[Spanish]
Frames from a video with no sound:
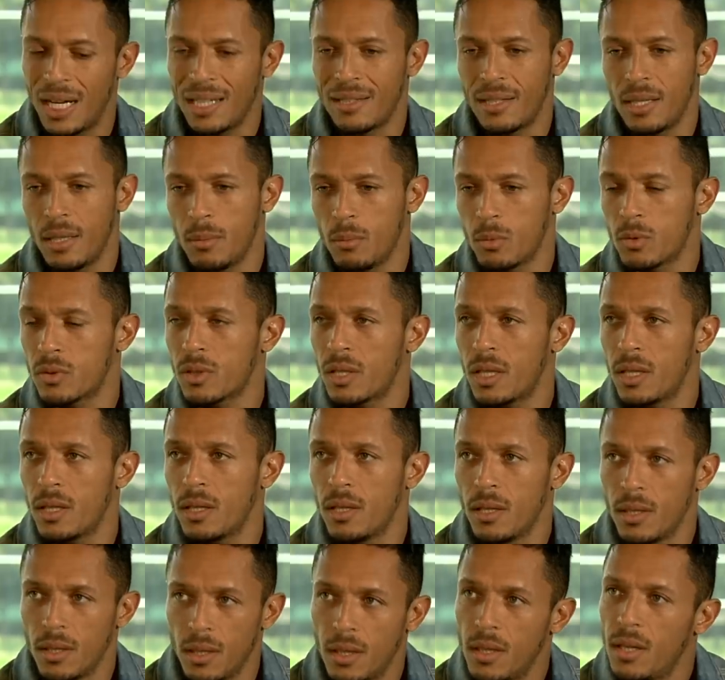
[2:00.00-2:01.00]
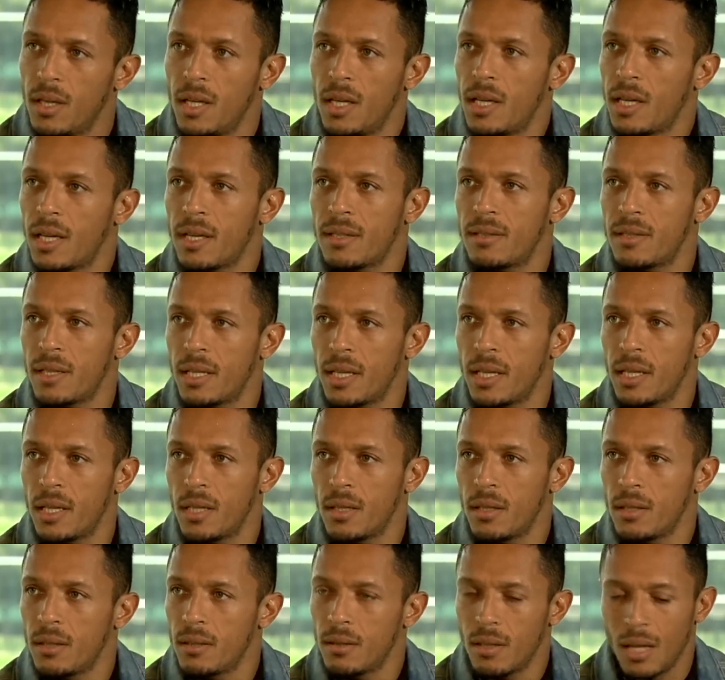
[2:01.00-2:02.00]
la tenemos que, que
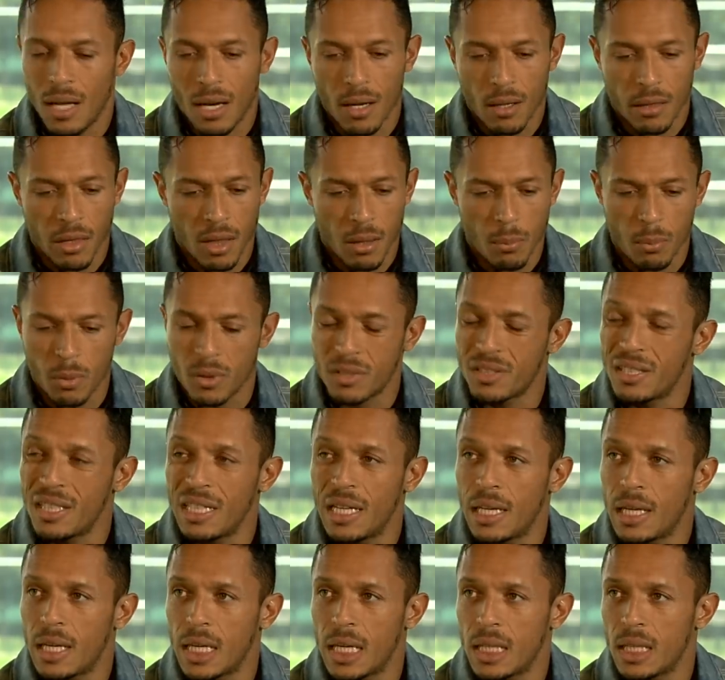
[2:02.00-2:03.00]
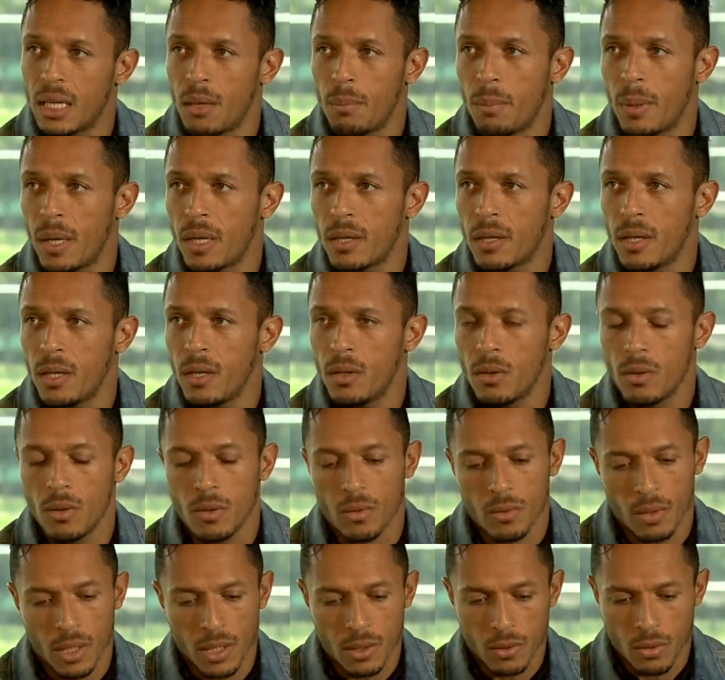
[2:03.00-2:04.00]
seguir al 100% a cada
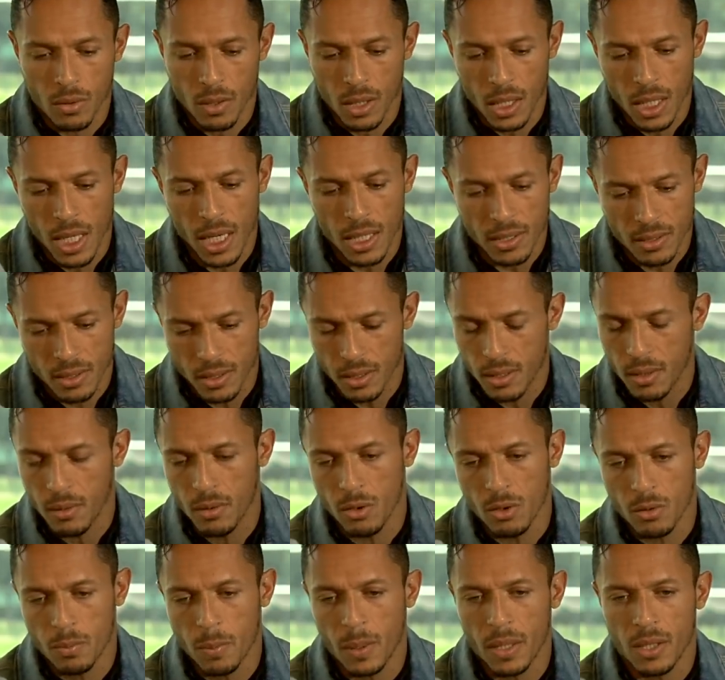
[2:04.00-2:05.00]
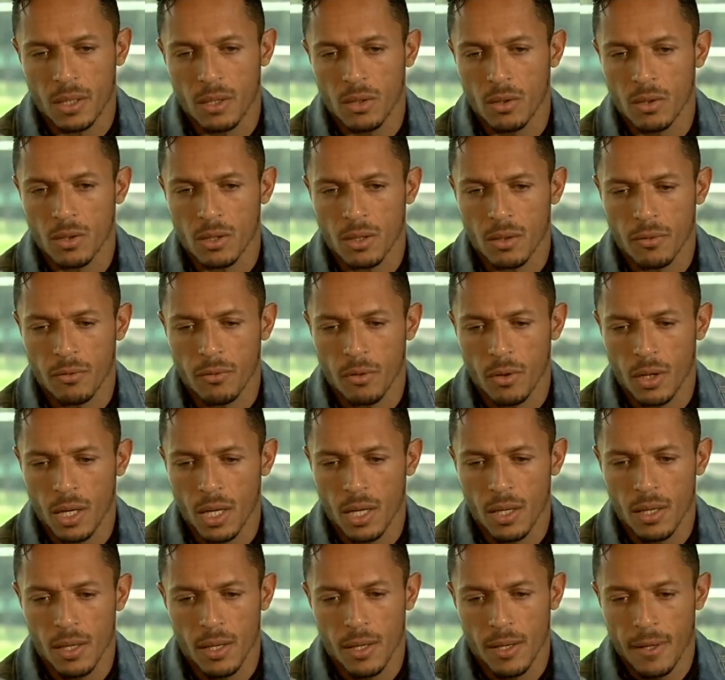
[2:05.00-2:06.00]
partido, dentro de casa y los partidos
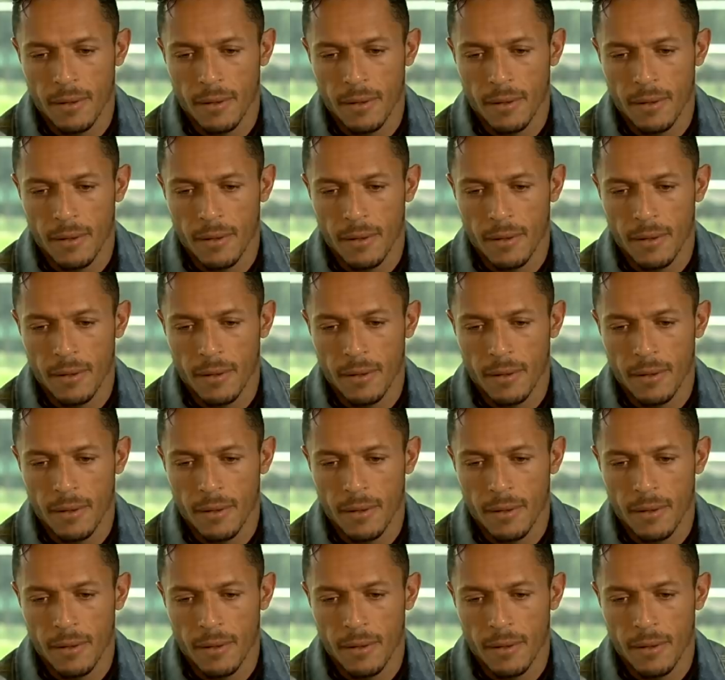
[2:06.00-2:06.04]
afuera.